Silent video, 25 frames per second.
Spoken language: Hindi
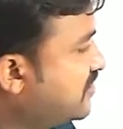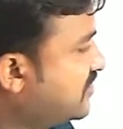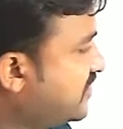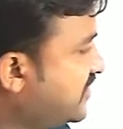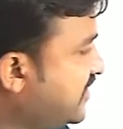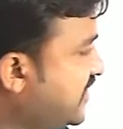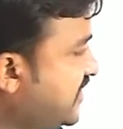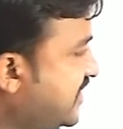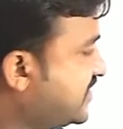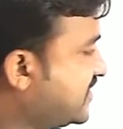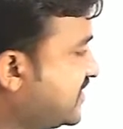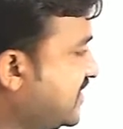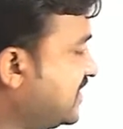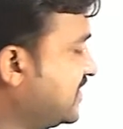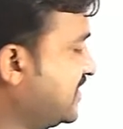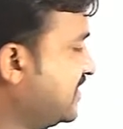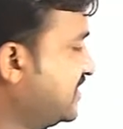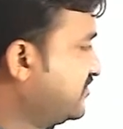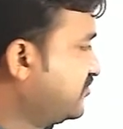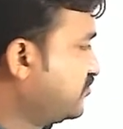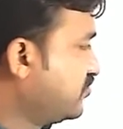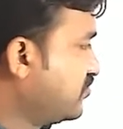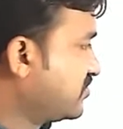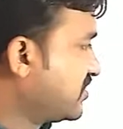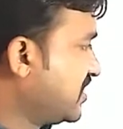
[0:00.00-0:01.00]
और एक का
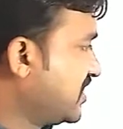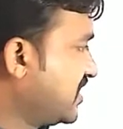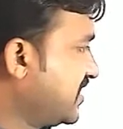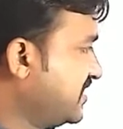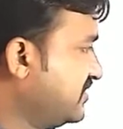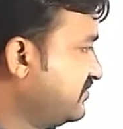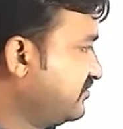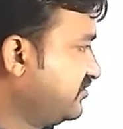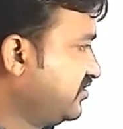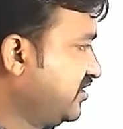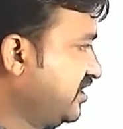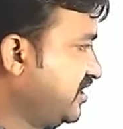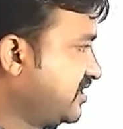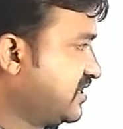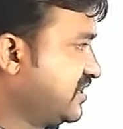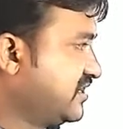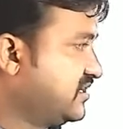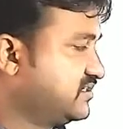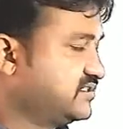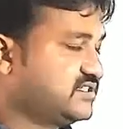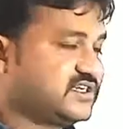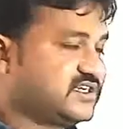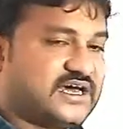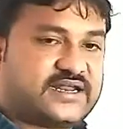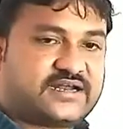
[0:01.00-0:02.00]
घन दो का घन तीन
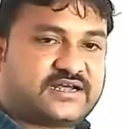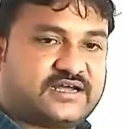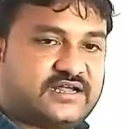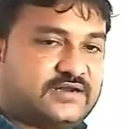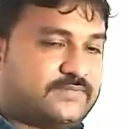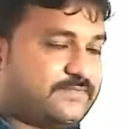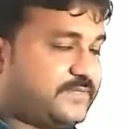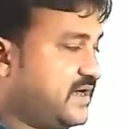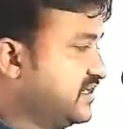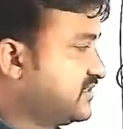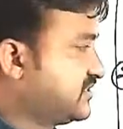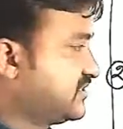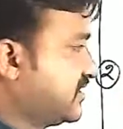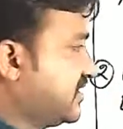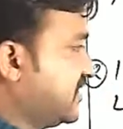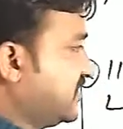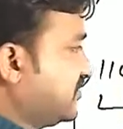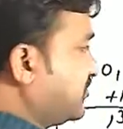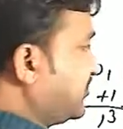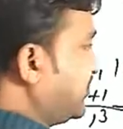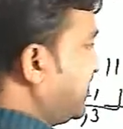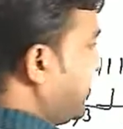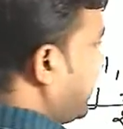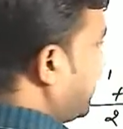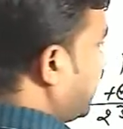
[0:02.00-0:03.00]
घन चार घन पांच
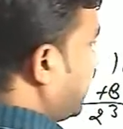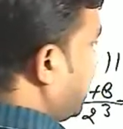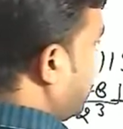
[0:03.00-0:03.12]
घन तो